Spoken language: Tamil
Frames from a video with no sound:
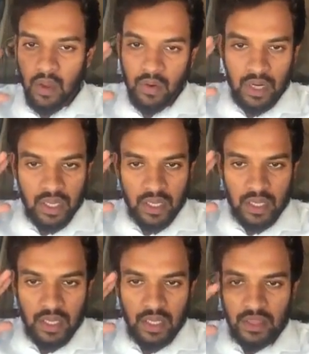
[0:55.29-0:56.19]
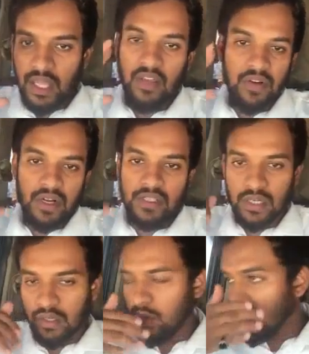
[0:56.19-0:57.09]
அவங்கள தலை வெட்டுற
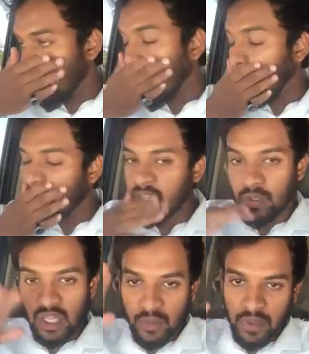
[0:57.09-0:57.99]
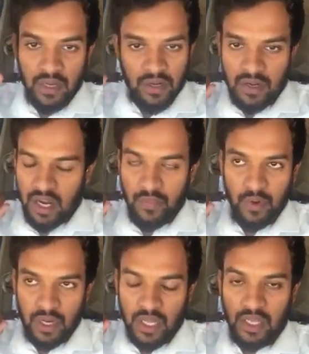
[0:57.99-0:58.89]
சட்டம் சவுதி அரேபியாவில் இன்னும்
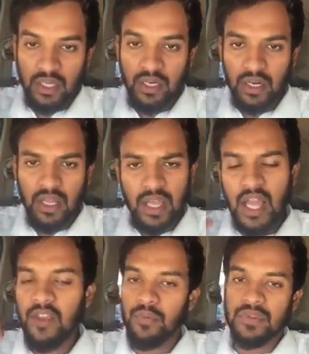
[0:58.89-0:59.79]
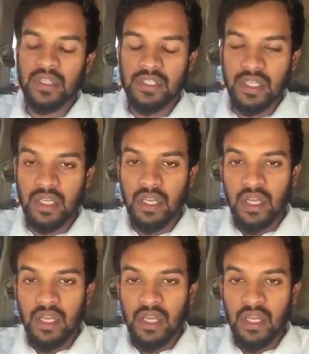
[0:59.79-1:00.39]
நடைமுறையில் இருந்துகிட்டு இருக்கு அதுக்கு அறிவிப்பு செஞ்சு